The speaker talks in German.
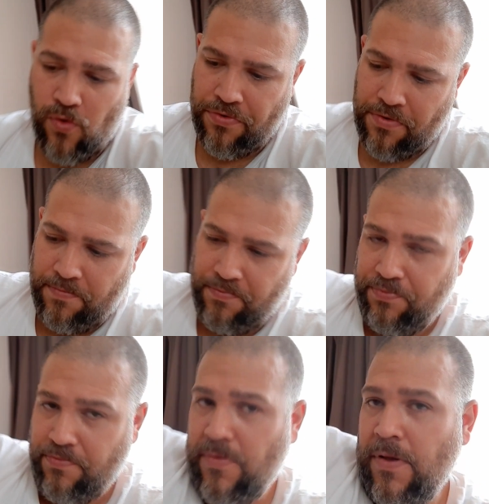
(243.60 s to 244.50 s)
Und
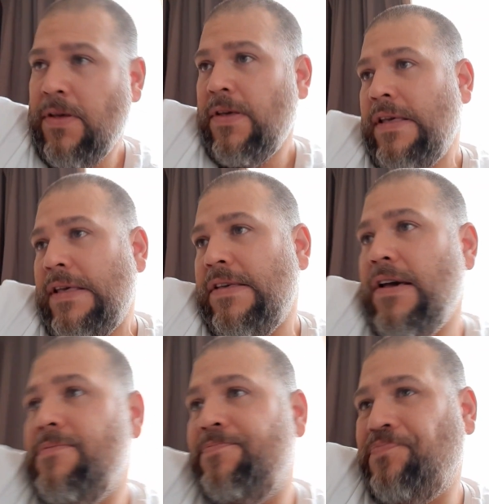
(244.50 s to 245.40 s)

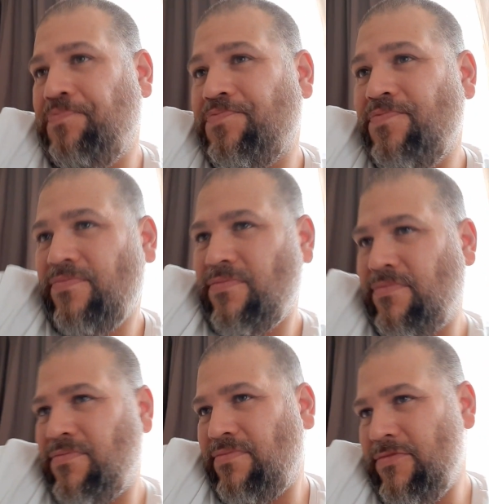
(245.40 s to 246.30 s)
ja,
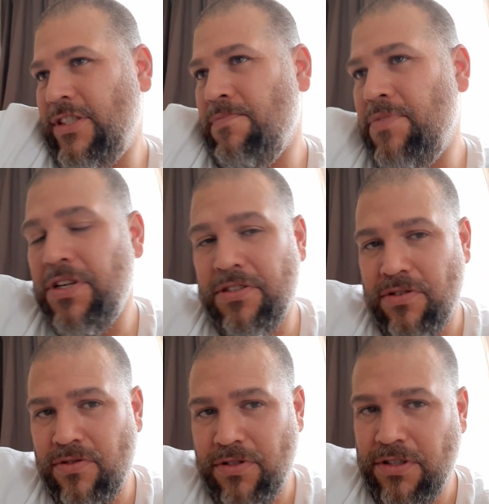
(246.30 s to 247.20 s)
bin ich
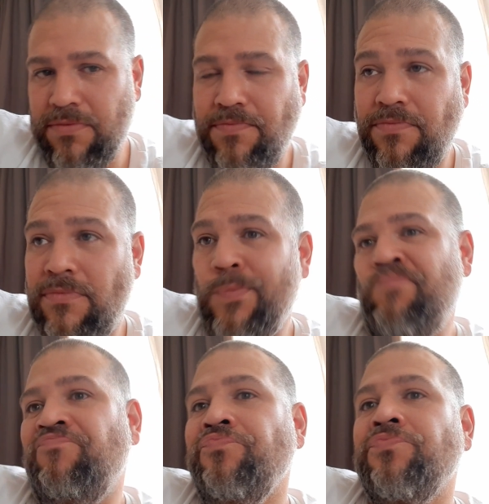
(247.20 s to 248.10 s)
dann dorthin.
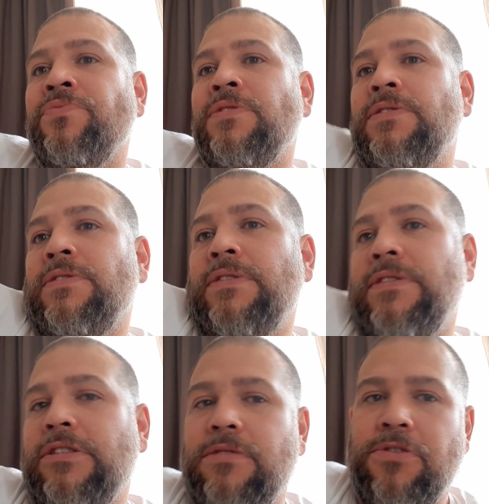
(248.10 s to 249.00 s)

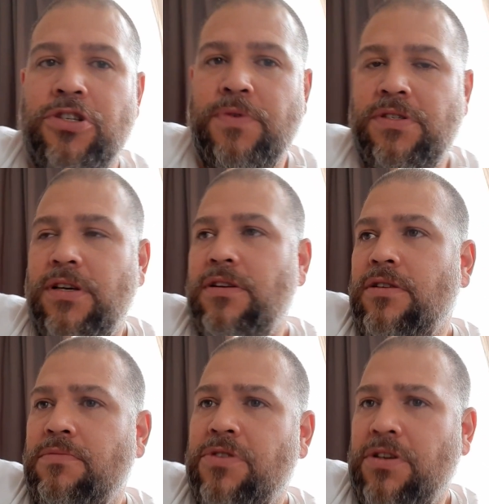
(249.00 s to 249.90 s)
Ich hatte meine Schwester
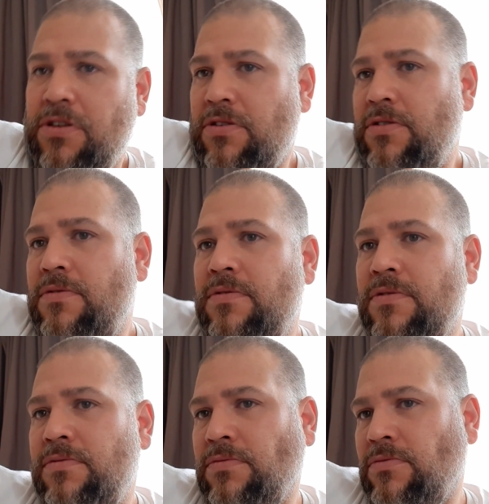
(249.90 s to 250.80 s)
eingeladen mit den Kindern
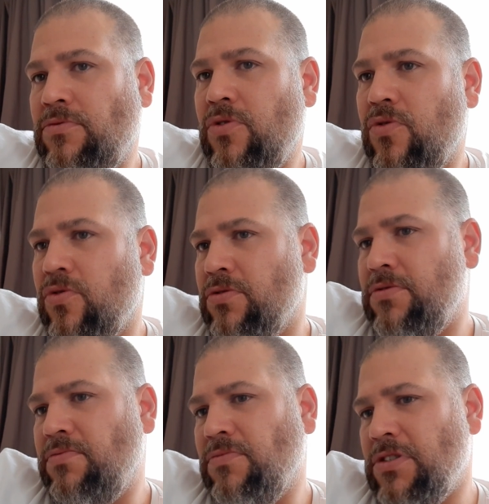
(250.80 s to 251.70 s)
und
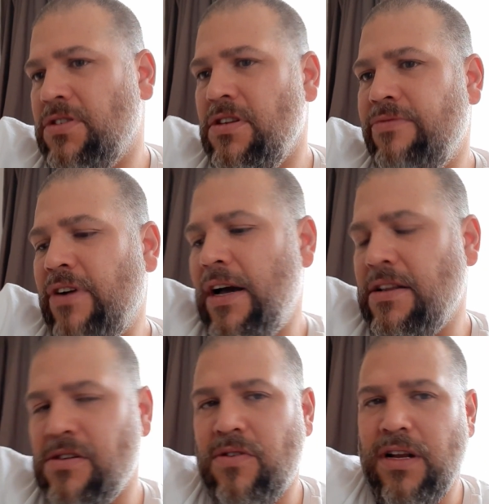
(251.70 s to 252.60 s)
es lief
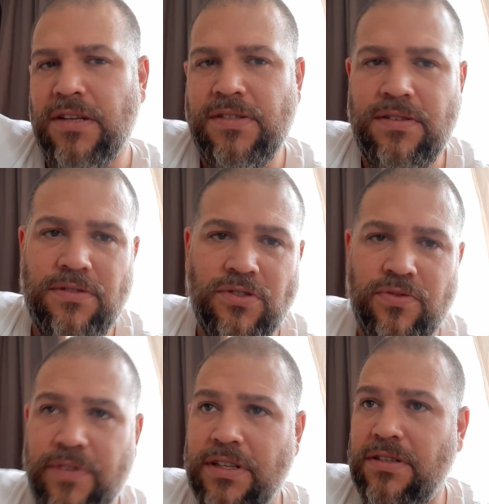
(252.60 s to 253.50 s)
eigentlich auch alles
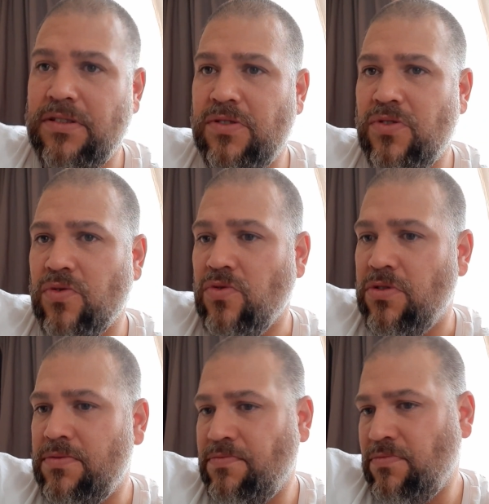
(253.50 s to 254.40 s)
soweit so
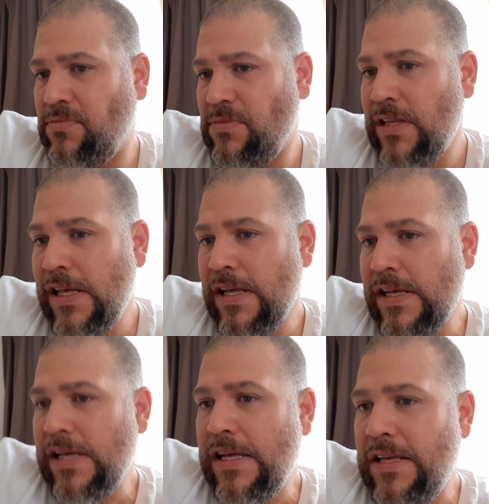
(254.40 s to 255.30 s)
gut.
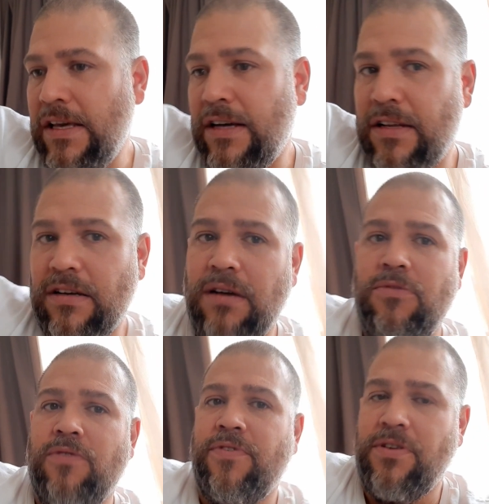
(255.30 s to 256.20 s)
Ja, dann
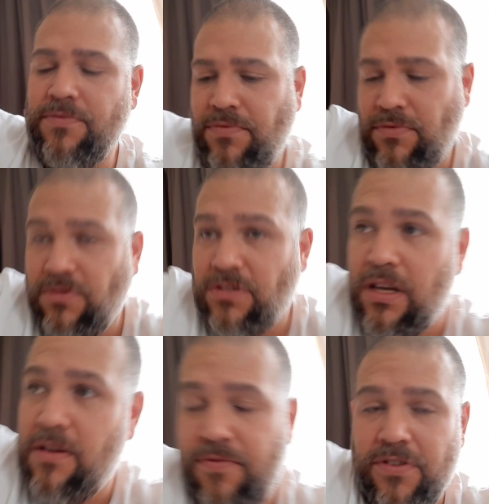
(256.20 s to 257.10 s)
kam irgendwann
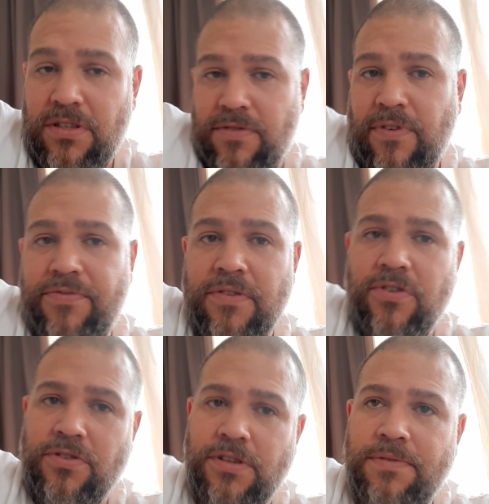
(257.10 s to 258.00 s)
nach, wie gesagt, ich war vier
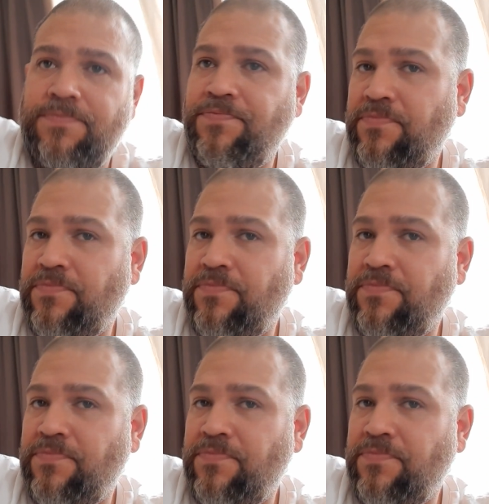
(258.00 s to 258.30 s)
Wochen da.